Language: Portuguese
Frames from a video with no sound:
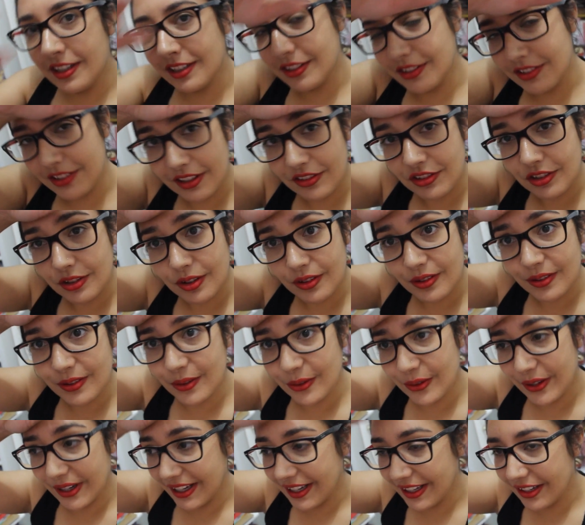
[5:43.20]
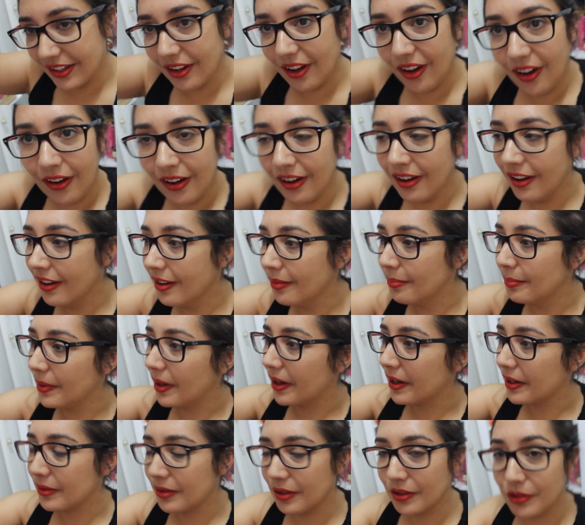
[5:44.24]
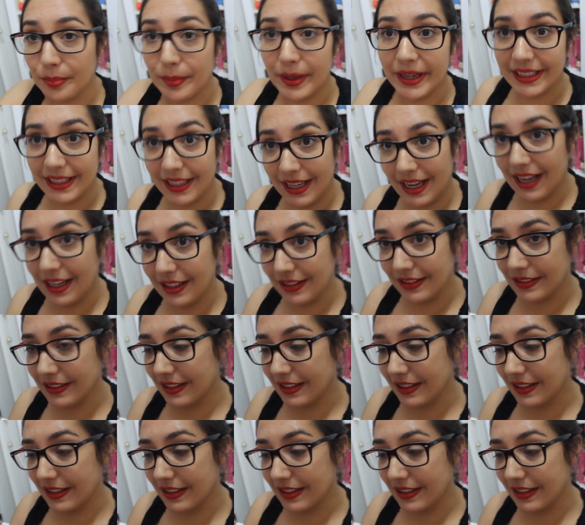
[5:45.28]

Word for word: gente, tô suando! Pior que eu tô de maquiagem